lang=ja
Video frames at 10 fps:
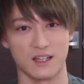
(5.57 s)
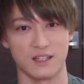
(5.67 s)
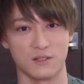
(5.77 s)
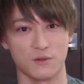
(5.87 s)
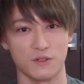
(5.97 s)

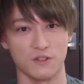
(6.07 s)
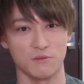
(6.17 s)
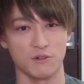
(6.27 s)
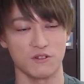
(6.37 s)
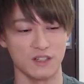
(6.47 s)
そうい
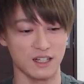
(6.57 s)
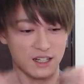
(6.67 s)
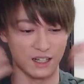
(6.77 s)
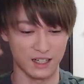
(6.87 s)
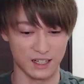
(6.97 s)
う僕
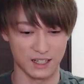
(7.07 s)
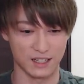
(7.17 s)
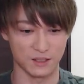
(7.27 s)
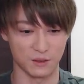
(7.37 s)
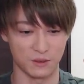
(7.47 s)
が、
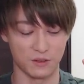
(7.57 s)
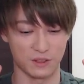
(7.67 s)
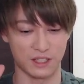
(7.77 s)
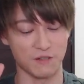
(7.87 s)
その、